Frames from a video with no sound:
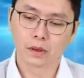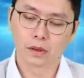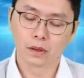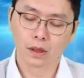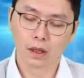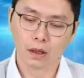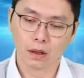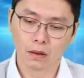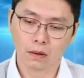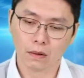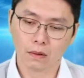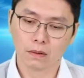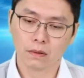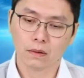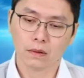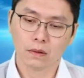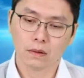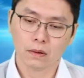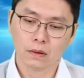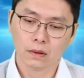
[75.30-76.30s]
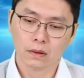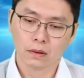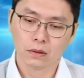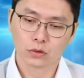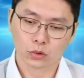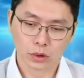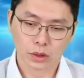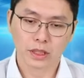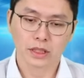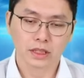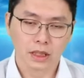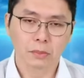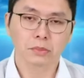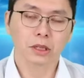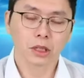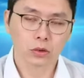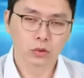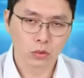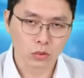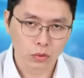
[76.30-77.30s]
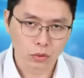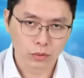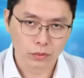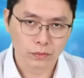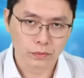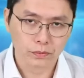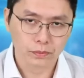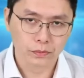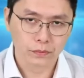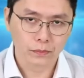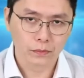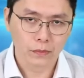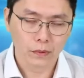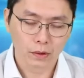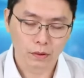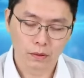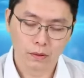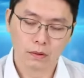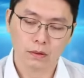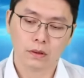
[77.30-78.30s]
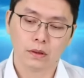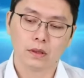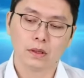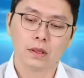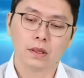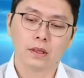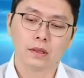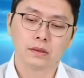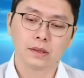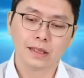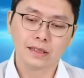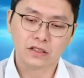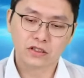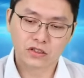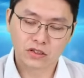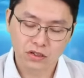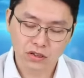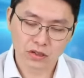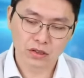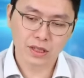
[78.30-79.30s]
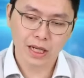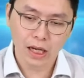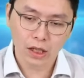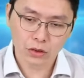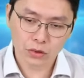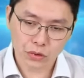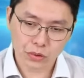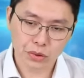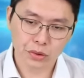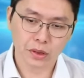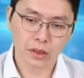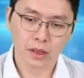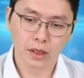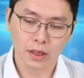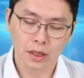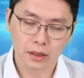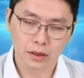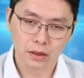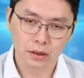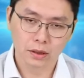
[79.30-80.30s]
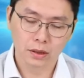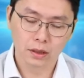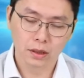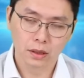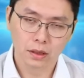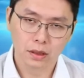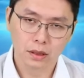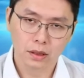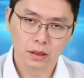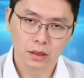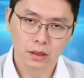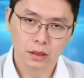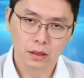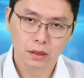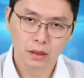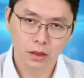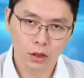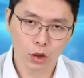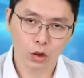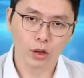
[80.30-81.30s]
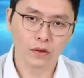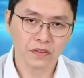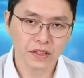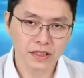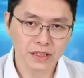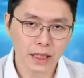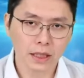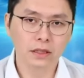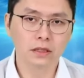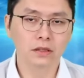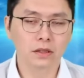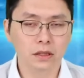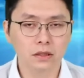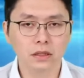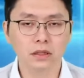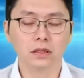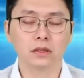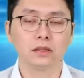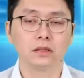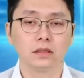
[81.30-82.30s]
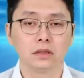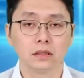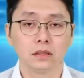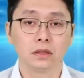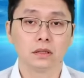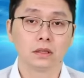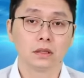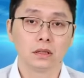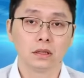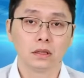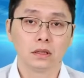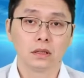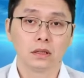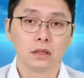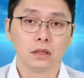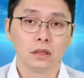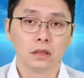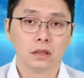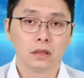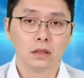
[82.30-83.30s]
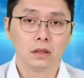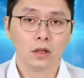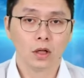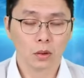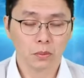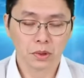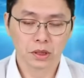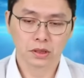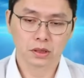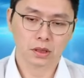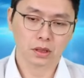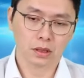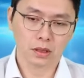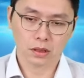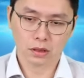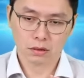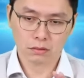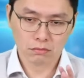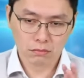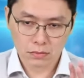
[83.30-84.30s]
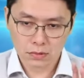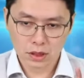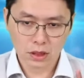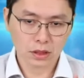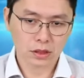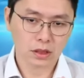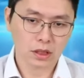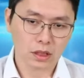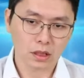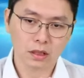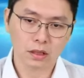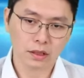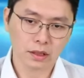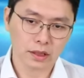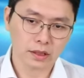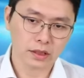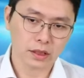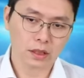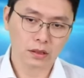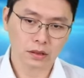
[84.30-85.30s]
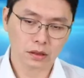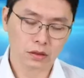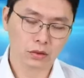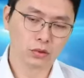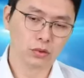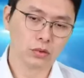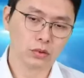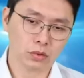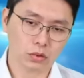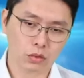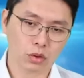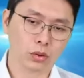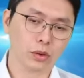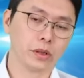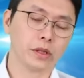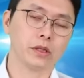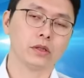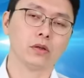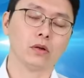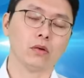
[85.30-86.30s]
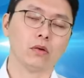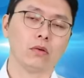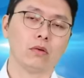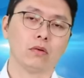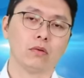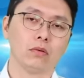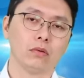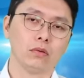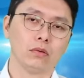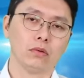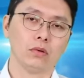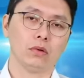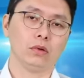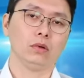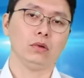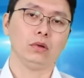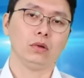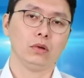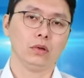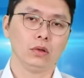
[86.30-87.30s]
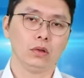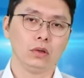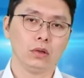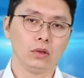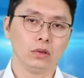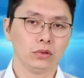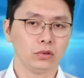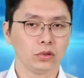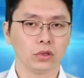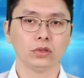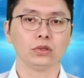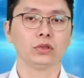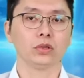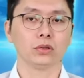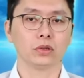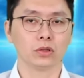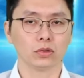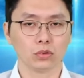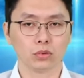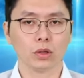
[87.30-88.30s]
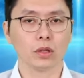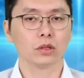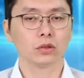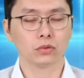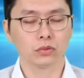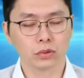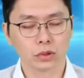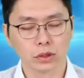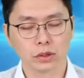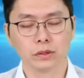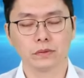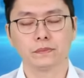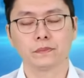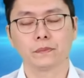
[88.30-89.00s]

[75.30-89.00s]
然后昨天涨比较多，哦，但只要确认六月份暂停升息，后面整个热钱仍然将持续推动哦，全球的主要的股市。